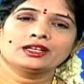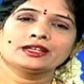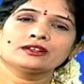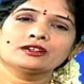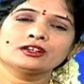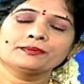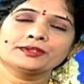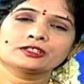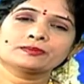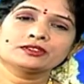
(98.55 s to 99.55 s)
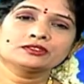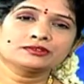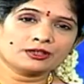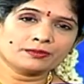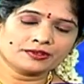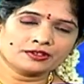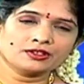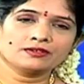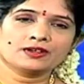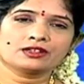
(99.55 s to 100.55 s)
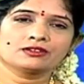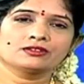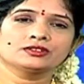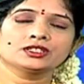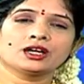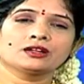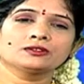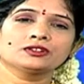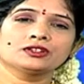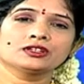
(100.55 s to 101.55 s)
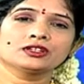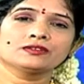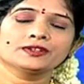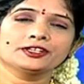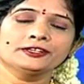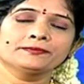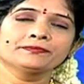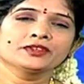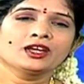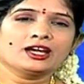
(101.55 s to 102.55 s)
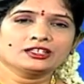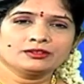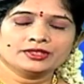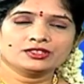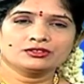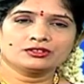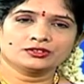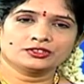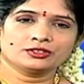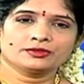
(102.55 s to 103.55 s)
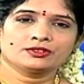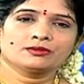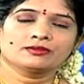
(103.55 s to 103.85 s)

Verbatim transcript: లేదంటే మీ స్పౌస్ వాళ్ళ పుట్టింటి వారి గురించి ఆందోళన ఎక్కువయ్యి అది మీకు కొంచెము